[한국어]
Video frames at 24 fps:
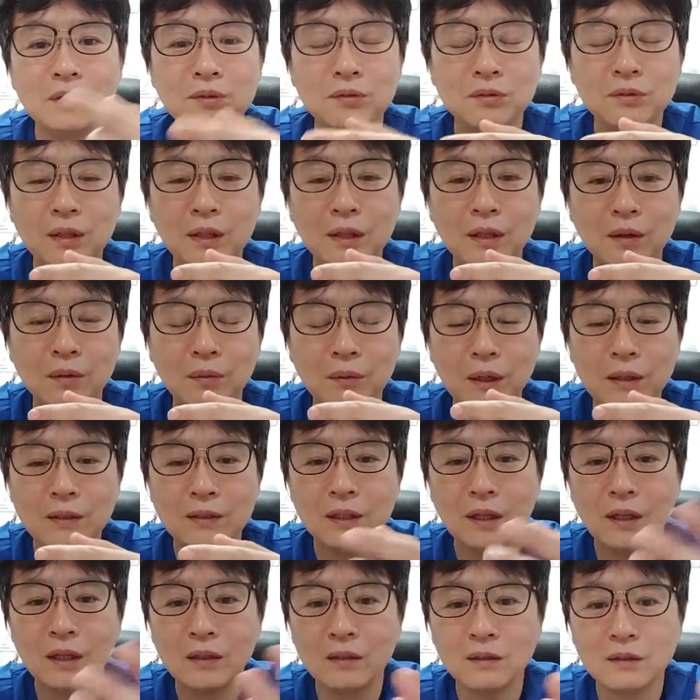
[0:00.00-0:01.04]
후에
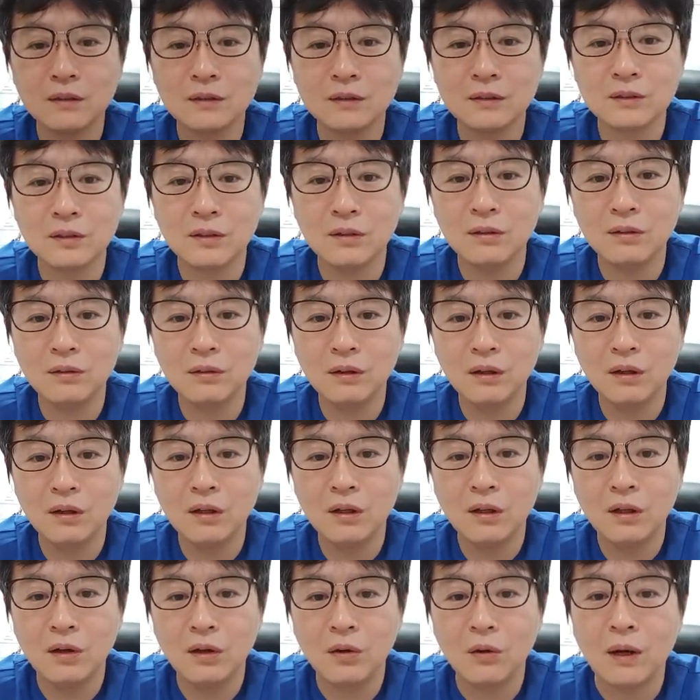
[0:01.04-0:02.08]
외상성
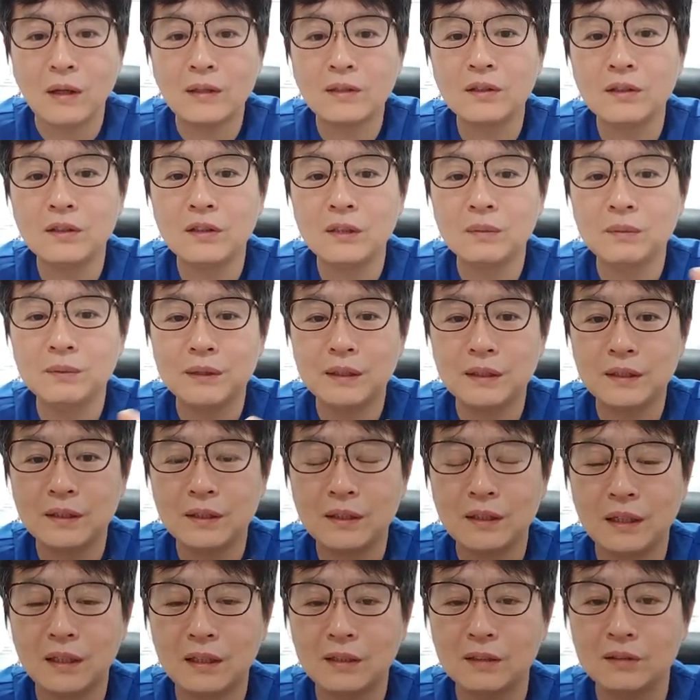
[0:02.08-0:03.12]
관절염이 생길
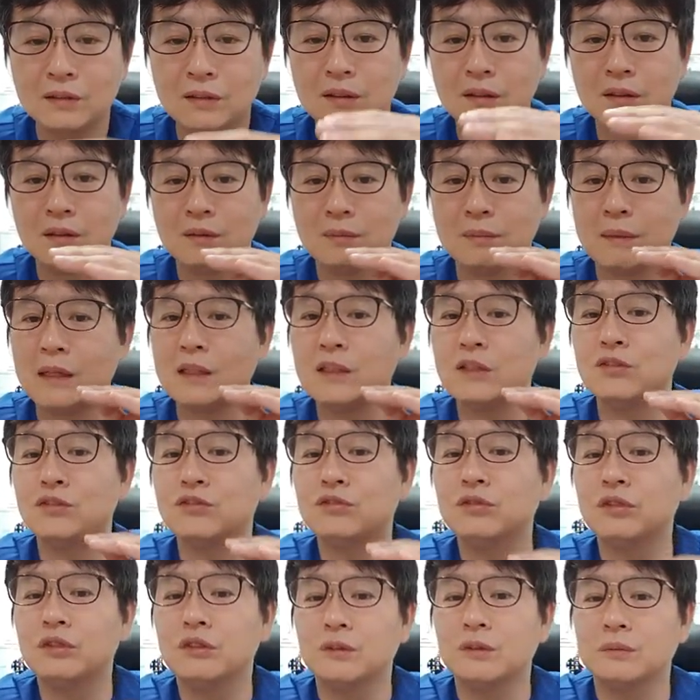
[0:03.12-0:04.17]
가능성을 많이
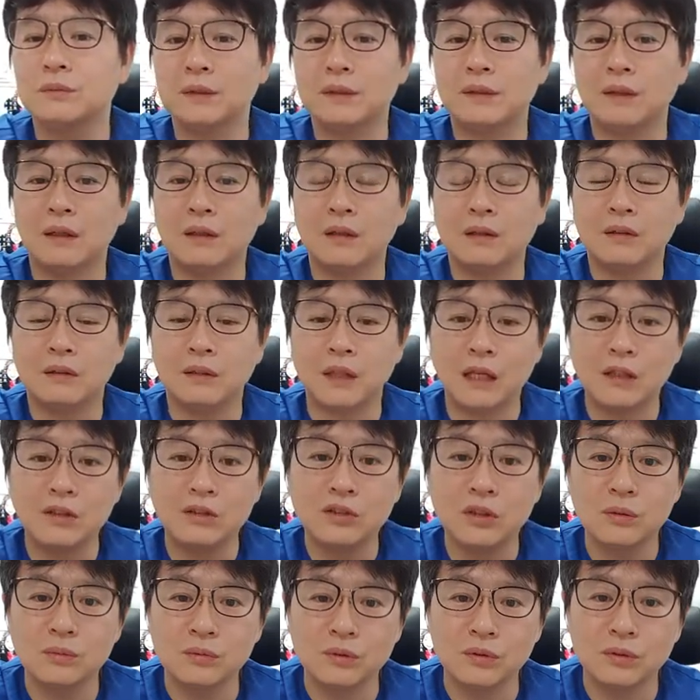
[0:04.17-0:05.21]
줄어듭니다.
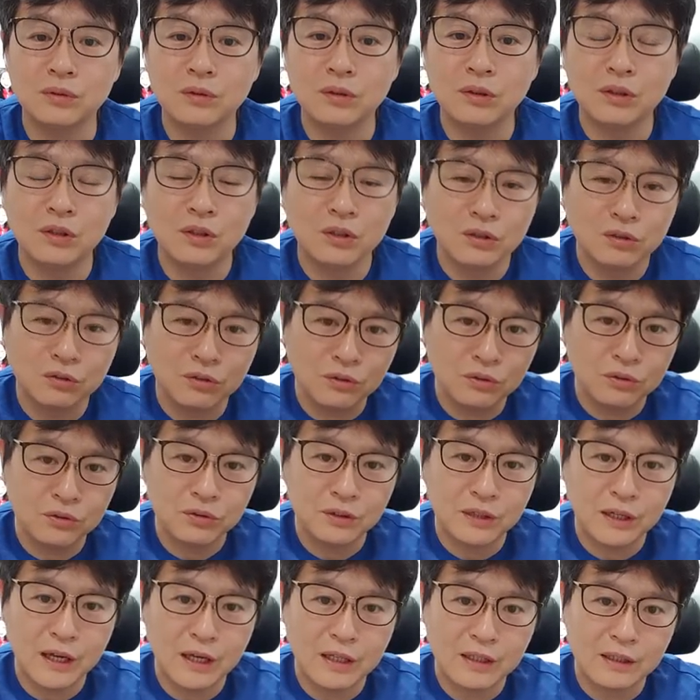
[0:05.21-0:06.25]
단점은 수술을
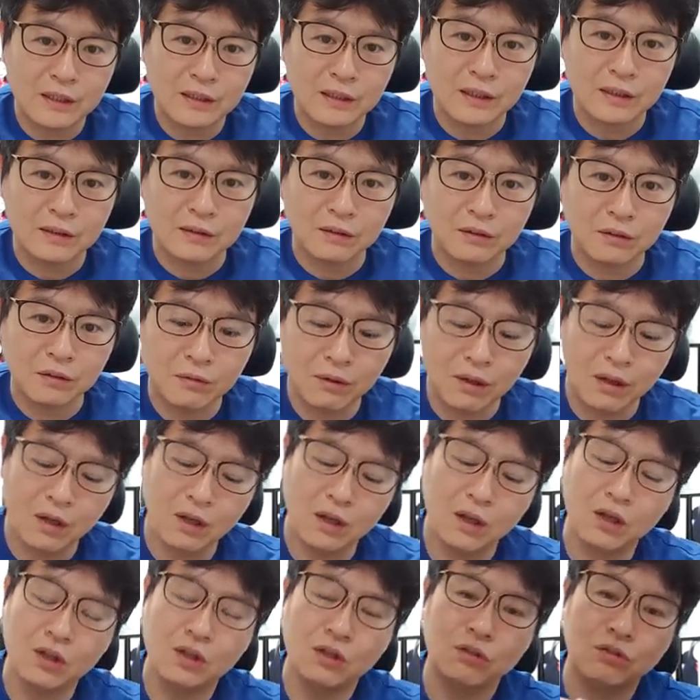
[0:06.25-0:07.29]
해야 된다는 것과
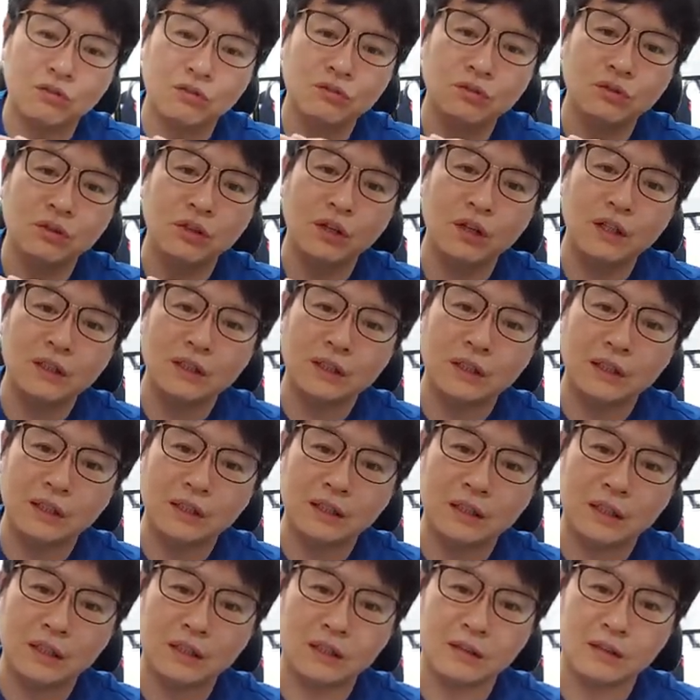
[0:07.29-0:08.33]
흉터가
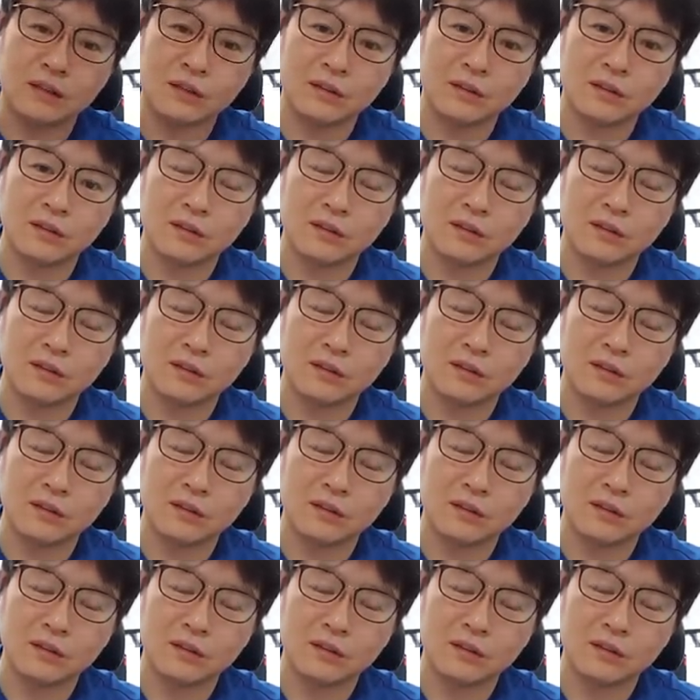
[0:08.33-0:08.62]
생긴다는 것.